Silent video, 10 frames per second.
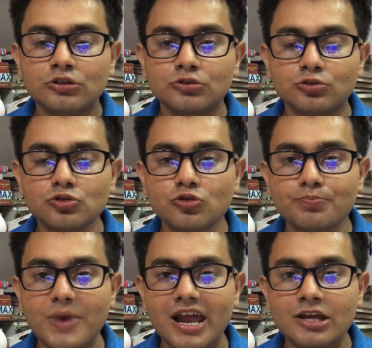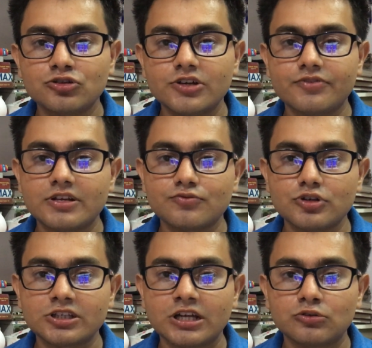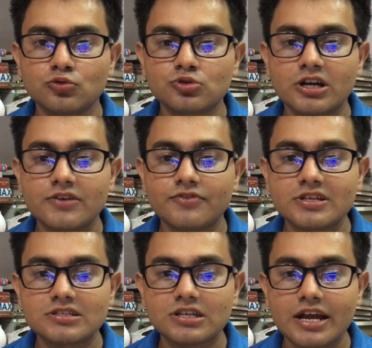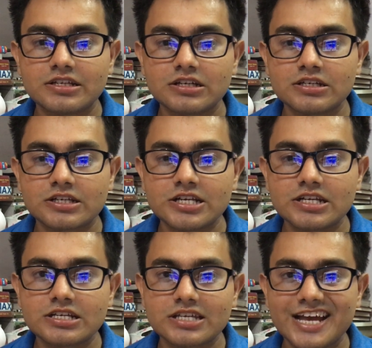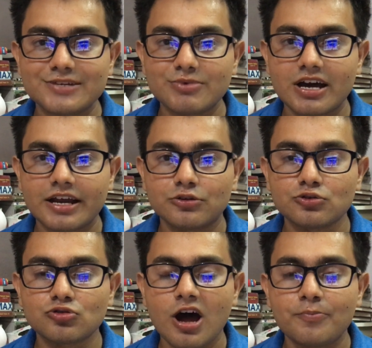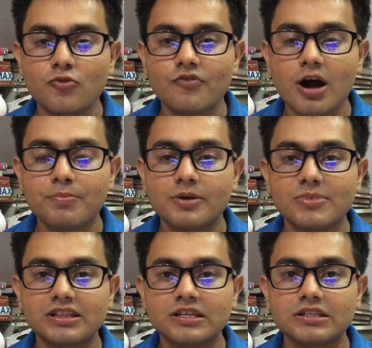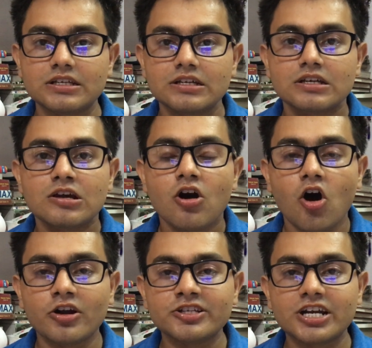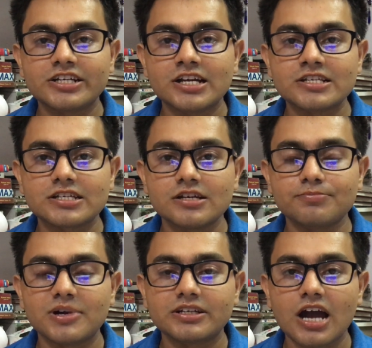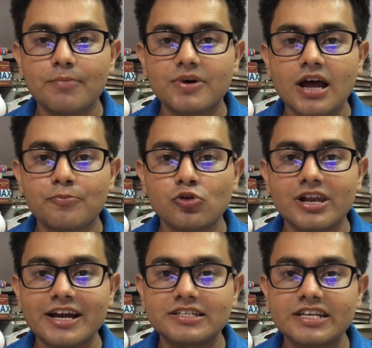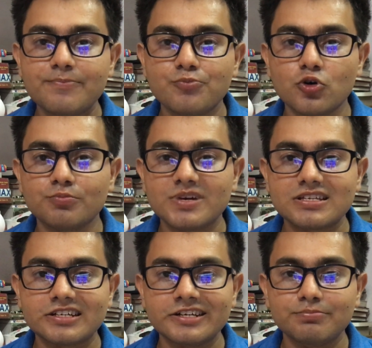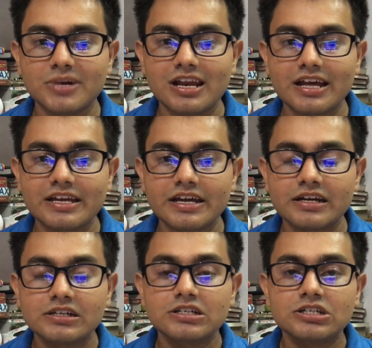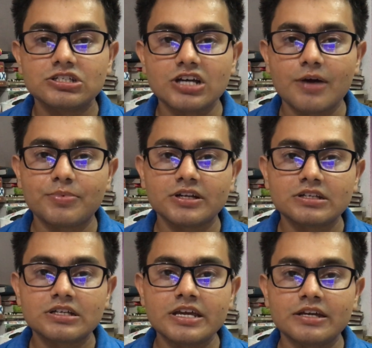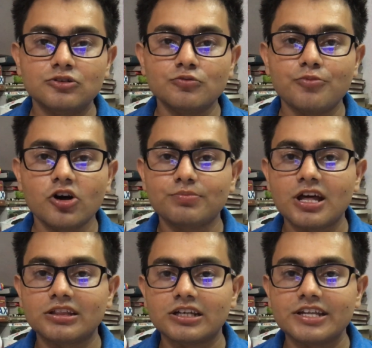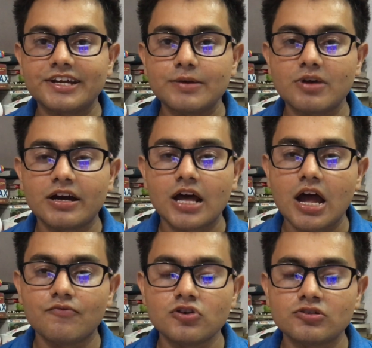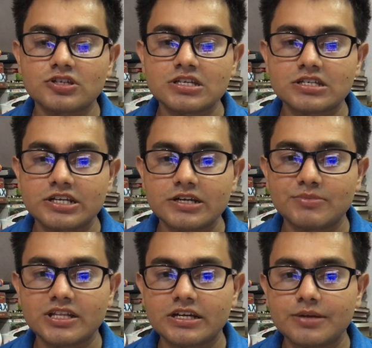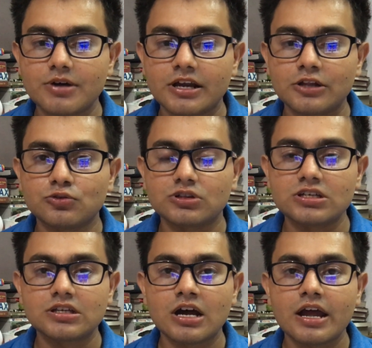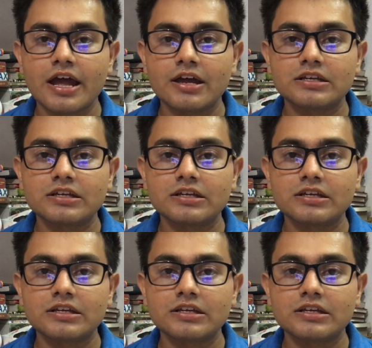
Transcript: तो दोस्तों पहला जो डिफरेंस वो ये था दूसरा डिफरेंस साइज स्क्रीन के साइज़ में आ रहा है दोस्तों आपको वहाँ पर मिलती थी हॉरिजेंटल स्क्रीन बट यहाँ पर आपको लैंडस्केप मोड में स्क्रीन मिल रही है जहाँ पर एक जो बहुत बड़ा अंतर देखने में आ रहा है वो इसकी स्क्रीन में देखने में आ रहा है तीसरा है